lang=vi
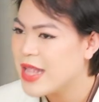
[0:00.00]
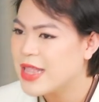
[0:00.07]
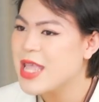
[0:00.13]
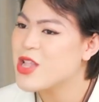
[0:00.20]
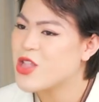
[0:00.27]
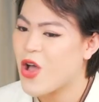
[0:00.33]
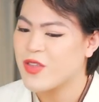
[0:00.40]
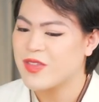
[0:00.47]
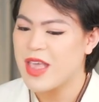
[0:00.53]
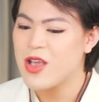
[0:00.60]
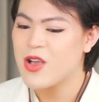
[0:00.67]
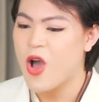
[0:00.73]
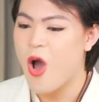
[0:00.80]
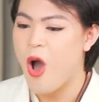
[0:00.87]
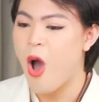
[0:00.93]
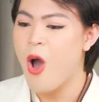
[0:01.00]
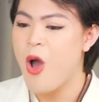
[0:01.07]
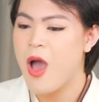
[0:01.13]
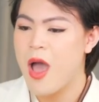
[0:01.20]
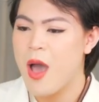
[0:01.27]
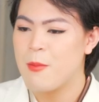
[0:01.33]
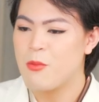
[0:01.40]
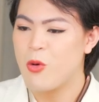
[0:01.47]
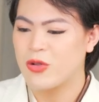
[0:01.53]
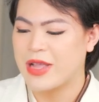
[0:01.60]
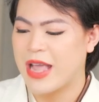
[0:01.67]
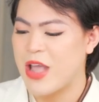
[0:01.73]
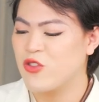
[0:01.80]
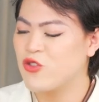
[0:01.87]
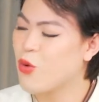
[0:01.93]
thì nó sẽ có một
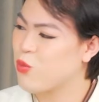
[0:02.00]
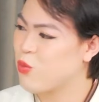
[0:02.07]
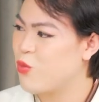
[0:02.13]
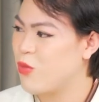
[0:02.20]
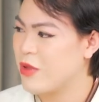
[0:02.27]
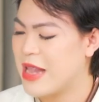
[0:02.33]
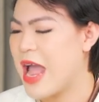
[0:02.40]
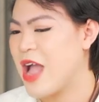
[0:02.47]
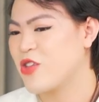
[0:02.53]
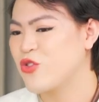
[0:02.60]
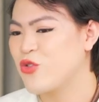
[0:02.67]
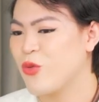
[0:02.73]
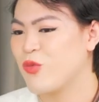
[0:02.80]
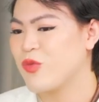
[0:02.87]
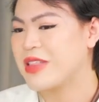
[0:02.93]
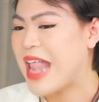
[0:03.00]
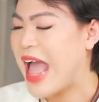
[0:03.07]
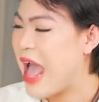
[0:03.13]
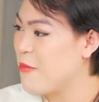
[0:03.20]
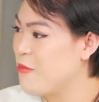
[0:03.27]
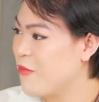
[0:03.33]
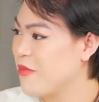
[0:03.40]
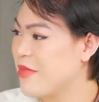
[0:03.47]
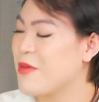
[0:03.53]
cái trục là trục nam